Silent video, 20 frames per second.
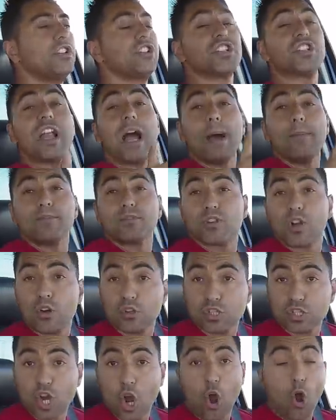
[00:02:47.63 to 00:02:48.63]
chegámos
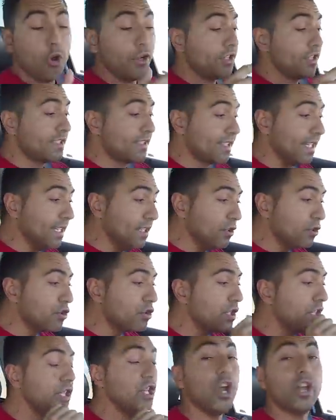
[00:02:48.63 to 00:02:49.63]
aos
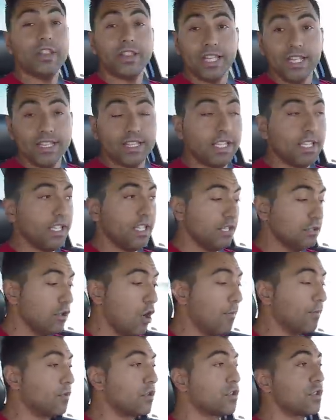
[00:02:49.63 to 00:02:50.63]
880
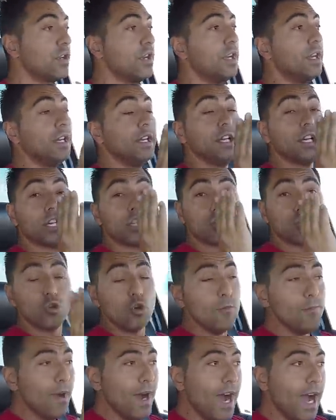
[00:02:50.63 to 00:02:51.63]
km.
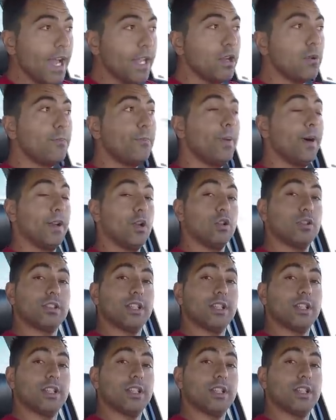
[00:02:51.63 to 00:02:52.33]
Do meio para o